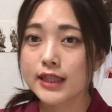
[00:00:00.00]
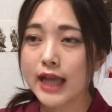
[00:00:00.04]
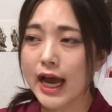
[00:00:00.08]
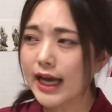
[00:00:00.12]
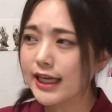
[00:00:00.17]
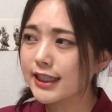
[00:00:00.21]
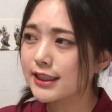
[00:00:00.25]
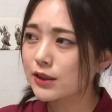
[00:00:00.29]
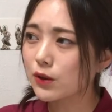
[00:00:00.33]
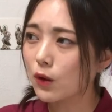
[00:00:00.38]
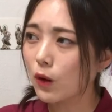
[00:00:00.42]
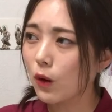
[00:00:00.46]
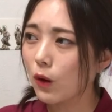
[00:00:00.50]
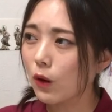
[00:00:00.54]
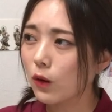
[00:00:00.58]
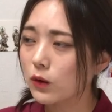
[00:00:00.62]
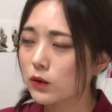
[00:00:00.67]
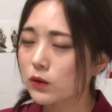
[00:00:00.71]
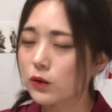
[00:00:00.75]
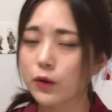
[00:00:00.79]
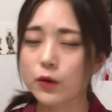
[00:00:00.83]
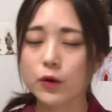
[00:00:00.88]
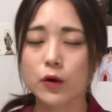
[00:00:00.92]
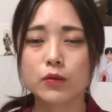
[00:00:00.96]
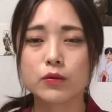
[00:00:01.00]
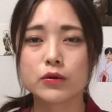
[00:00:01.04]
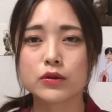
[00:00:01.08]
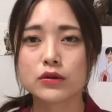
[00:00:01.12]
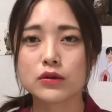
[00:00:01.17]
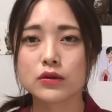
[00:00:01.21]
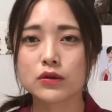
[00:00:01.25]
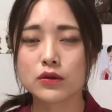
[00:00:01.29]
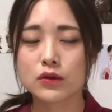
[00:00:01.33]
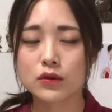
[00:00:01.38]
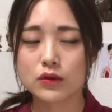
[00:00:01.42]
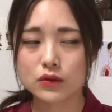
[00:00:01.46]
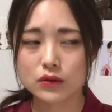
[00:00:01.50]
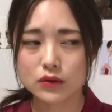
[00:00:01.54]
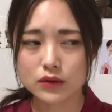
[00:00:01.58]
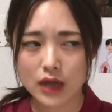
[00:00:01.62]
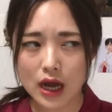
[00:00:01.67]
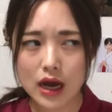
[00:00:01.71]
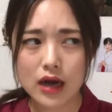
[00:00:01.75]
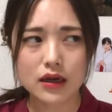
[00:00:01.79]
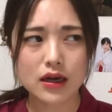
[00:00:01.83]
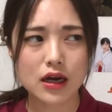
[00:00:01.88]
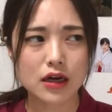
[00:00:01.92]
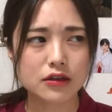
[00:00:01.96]
大将と呼ぶ
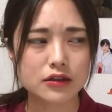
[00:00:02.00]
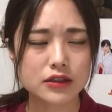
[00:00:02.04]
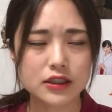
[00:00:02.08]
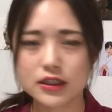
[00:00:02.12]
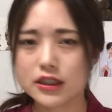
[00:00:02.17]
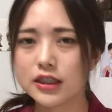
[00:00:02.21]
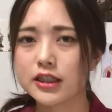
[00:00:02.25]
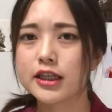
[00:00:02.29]
感覚に